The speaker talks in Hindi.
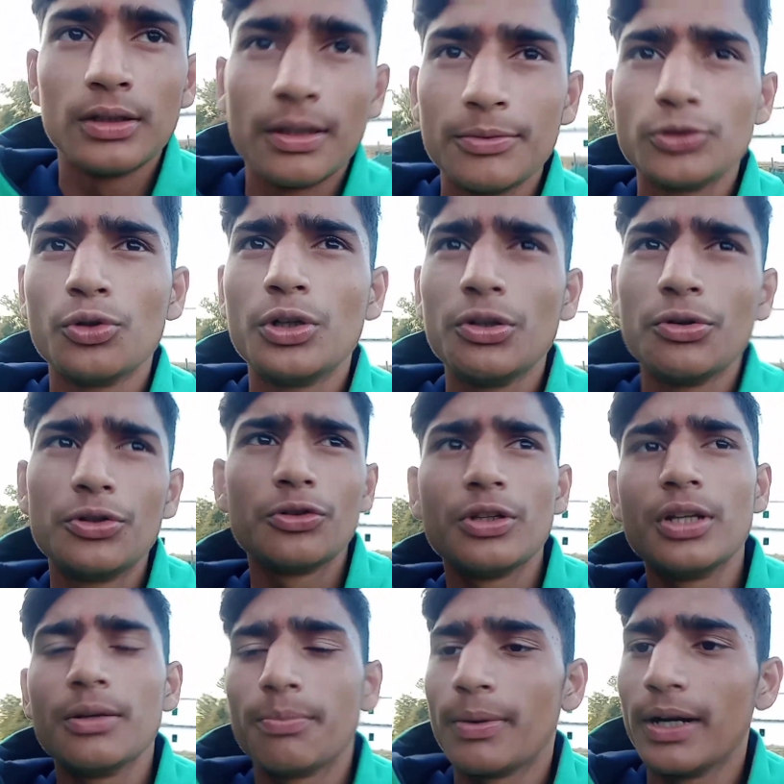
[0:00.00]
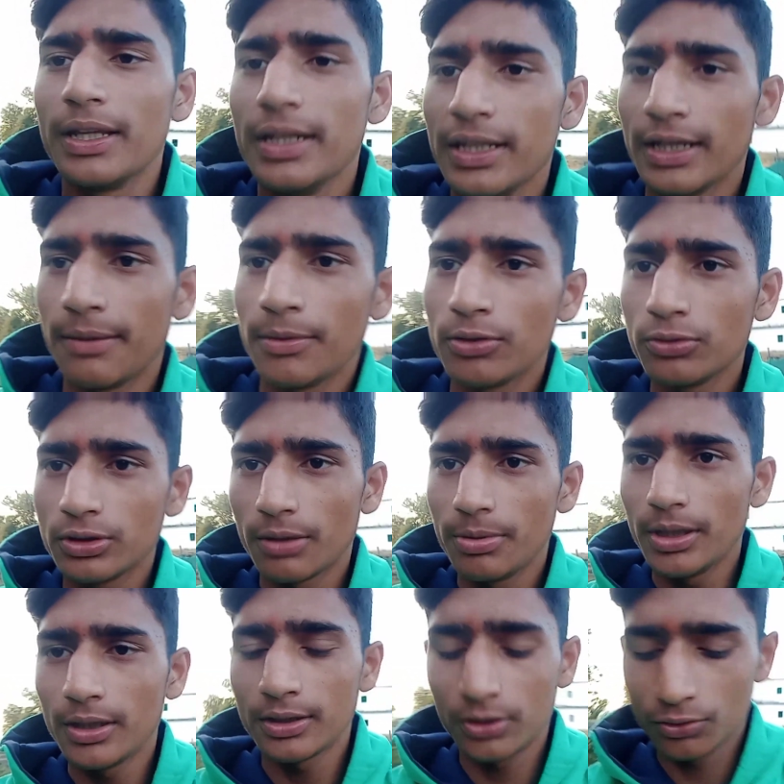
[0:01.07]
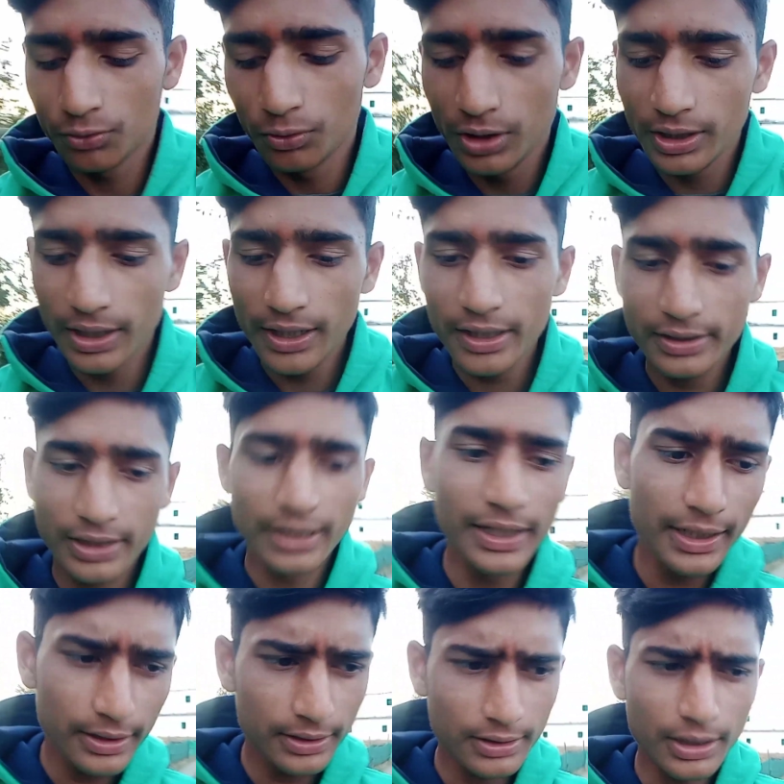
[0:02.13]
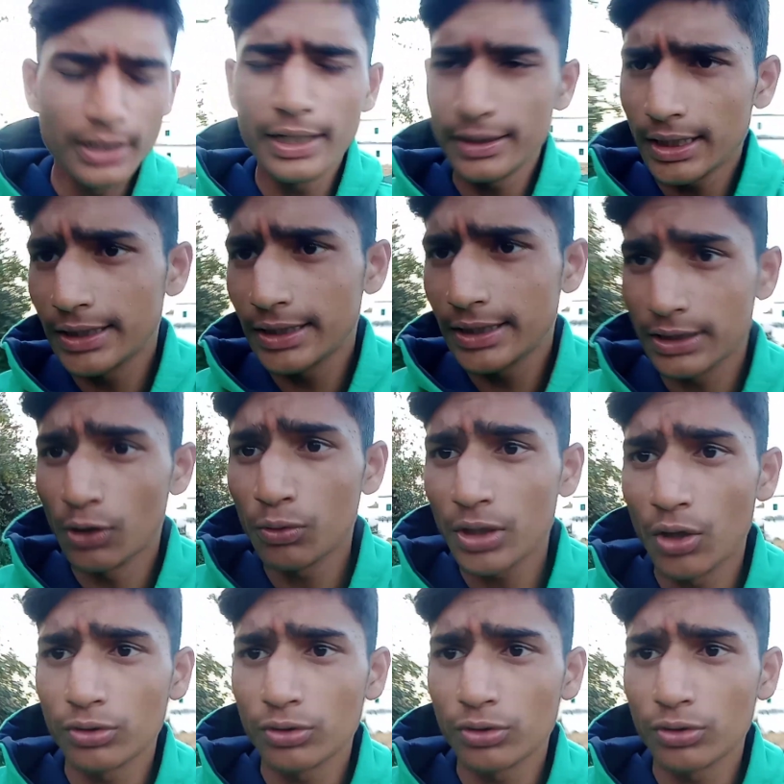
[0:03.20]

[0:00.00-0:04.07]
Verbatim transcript: अभी छुट्टी उट्टी तो पड़ी नहीं है हमें कुछ अभी स्कूल ही है संडे संडे तक देखता हूँ